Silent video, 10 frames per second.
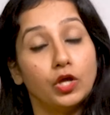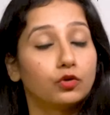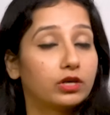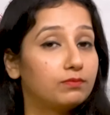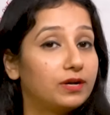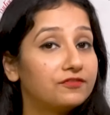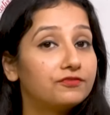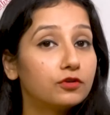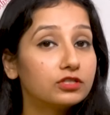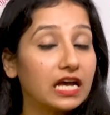क्योंकि ब्लड
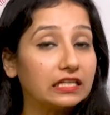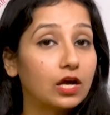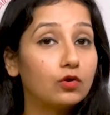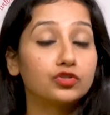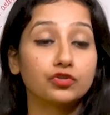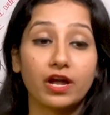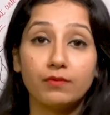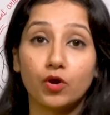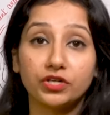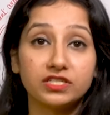फ्लो ज्यादा हो चुका
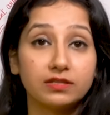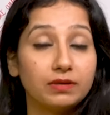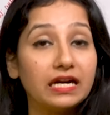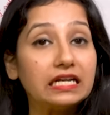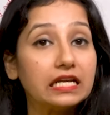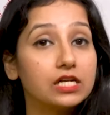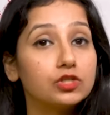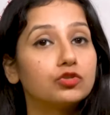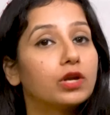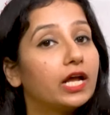है बॉडी से ब्लड निकल
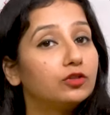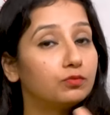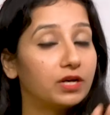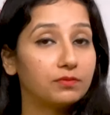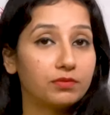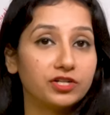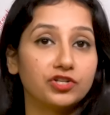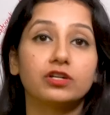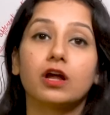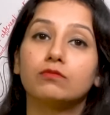चुका है तो ब्लड
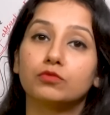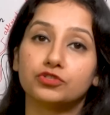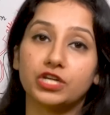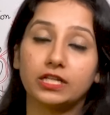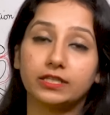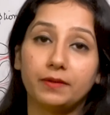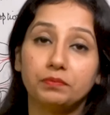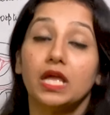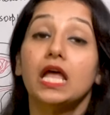प्रेशर कम हो जाता है